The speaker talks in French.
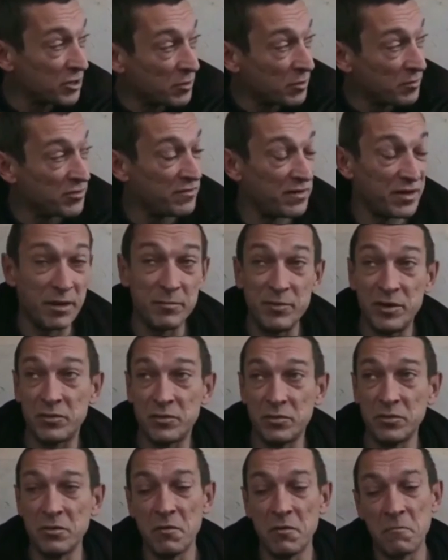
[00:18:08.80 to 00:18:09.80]
comme je fais
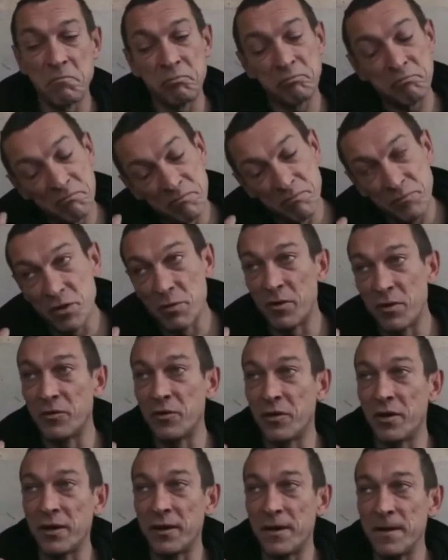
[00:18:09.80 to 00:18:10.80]
d'habitude. Demande
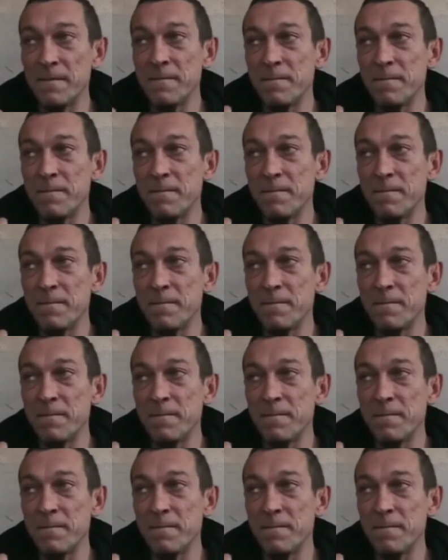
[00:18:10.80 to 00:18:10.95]
de rien.